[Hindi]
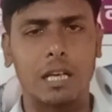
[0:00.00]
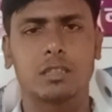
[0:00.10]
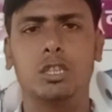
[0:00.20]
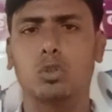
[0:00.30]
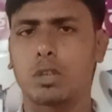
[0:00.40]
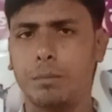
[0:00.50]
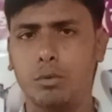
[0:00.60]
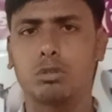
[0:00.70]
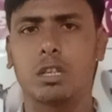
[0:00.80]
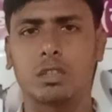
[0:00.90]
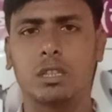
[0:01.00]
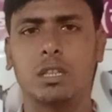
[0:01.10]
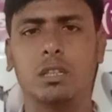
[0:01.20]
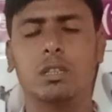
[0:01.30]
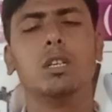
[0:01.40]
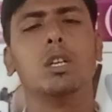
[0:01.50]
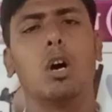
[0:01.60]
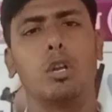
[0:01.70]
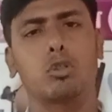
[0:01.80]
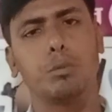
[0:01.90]
अस्सी तो कम यूज करते हैं
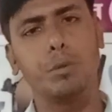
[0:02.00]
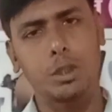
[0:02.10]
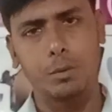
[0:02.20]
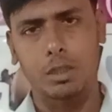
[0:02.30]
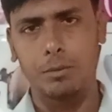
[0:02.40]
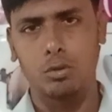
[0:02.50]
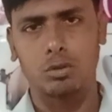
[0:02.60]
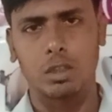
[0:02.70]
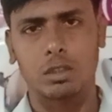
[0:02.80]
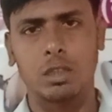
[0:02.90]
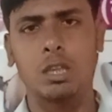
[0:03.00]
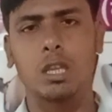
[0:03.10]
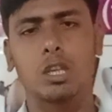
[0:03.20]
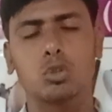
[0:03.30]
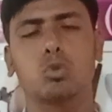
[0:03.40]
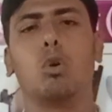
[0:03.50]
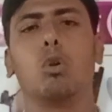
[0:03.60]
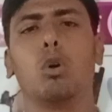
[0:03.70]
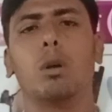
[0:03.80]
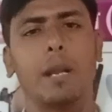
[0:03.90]
और 120 भी कम यूज करते हैं लेकिन सौ
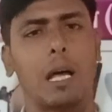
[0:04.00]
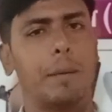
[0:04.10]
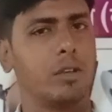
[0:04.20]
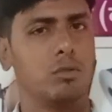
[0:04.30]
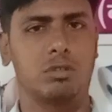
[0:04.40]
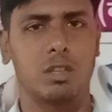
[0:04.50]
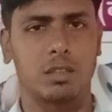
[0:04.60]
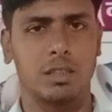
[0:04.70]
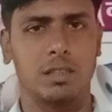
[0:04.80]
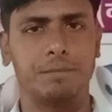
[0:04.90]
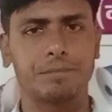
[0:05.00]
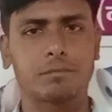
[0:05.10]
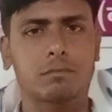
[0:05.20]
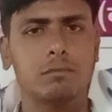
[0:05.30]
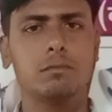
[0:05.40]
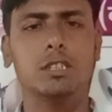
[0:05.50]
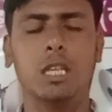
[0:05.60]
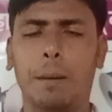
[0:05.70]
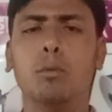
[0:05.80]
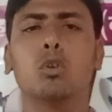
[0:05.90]
लोग बराबर यूज करते हैं
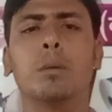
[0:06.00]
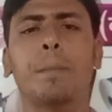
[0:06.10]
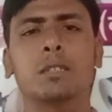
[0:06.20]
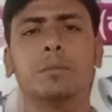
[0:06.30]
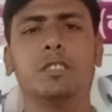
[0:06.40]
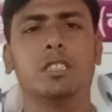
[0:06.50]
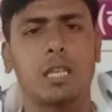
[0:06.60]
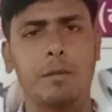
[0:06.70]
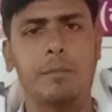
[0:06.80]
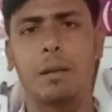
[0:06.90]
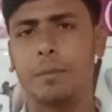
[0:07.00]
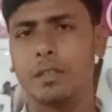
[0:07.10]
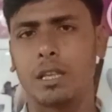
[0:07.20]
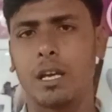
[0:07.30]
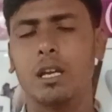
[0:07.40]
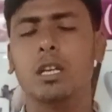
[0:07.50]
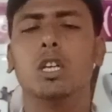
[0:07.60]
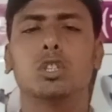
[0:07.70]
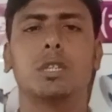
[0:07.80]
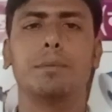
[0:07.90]
हम लोग के पास में जितना ही माल बनता है
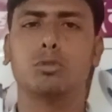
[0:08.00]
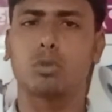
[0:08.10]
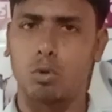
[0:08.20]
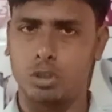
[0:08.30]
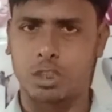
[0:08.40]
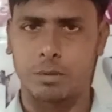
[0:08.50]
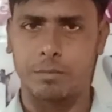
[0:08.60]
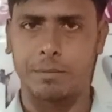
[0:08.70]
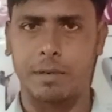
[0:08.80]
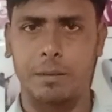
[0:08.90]
सब सौ जी में ही